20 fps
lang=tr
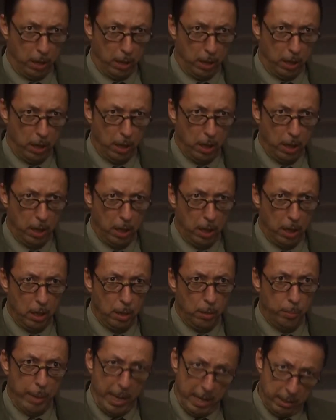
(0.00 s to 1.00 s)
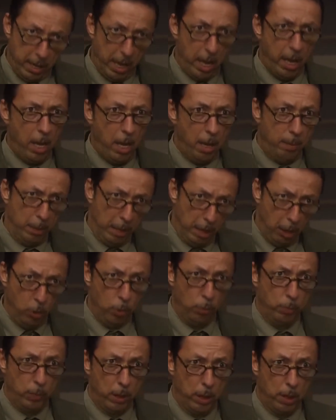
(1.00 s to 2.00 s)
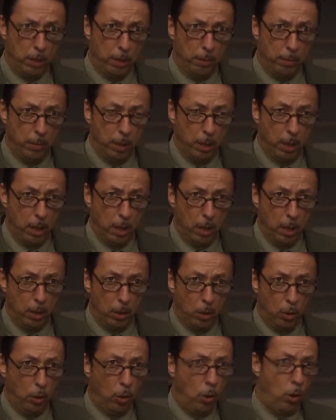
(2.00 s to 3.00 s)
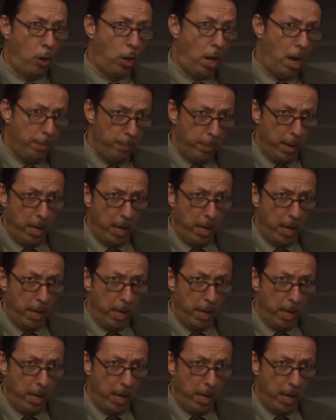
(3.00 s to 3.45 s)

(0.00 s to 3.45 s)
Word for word: dedi. Ben de he biliyorum dedim. O Orhan